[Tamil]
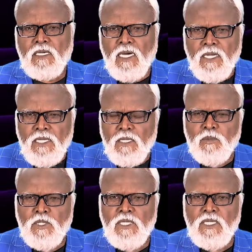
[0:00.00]
கரை
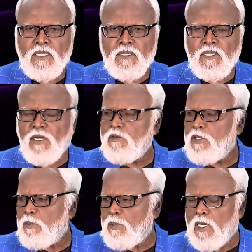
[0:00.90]
என்பது
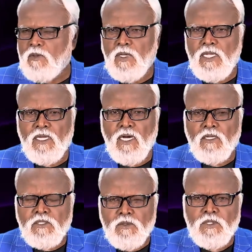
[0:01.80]
தேவனுடைய பார்வையில்
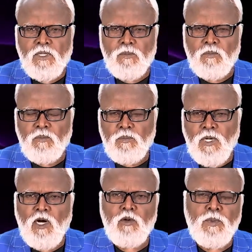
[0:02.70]
அசுத்தம்
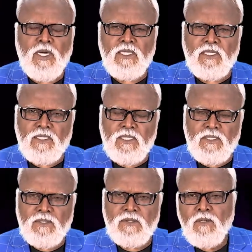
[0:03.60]
பாவமாக இருக்கிறது
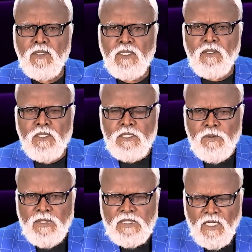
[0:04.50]

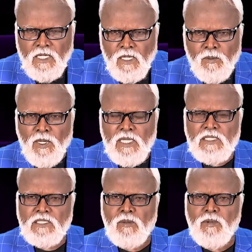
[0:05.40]
கிறிஸ்துவின் சரீரமாகிய
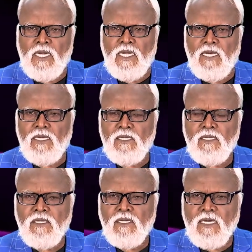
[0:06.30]
சபையில்
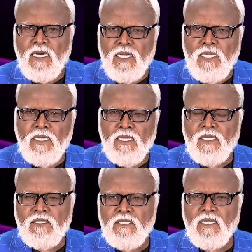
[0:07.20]
கரை இல்லை
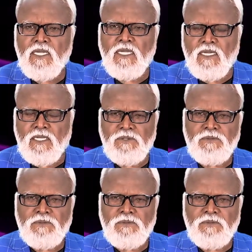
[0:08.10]
திரை இல்லை